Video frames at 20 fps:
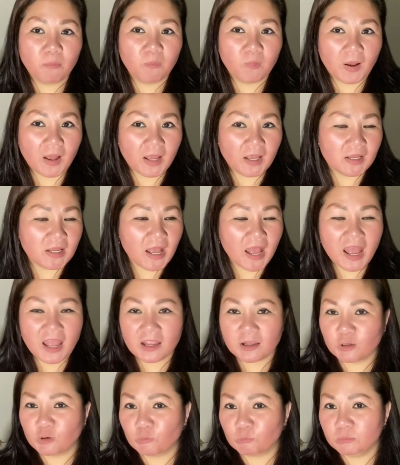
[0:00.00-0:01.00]
phải
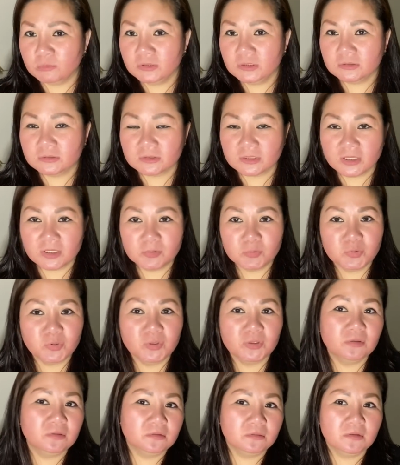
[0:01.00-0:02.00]
ai cũng được yêu
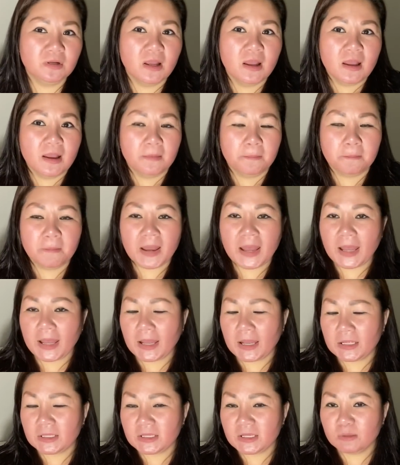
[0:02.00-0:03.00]
thương
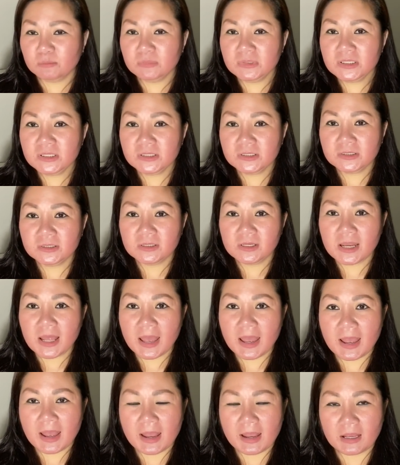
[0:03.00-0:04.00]
mà giống như
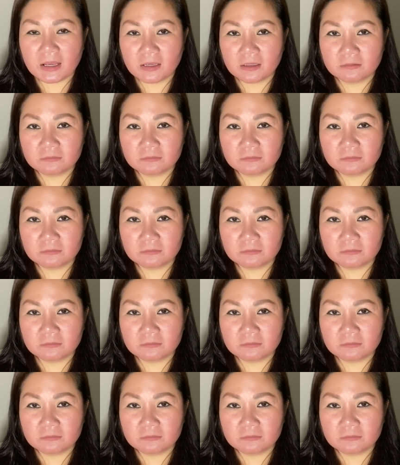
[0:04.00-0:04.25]
là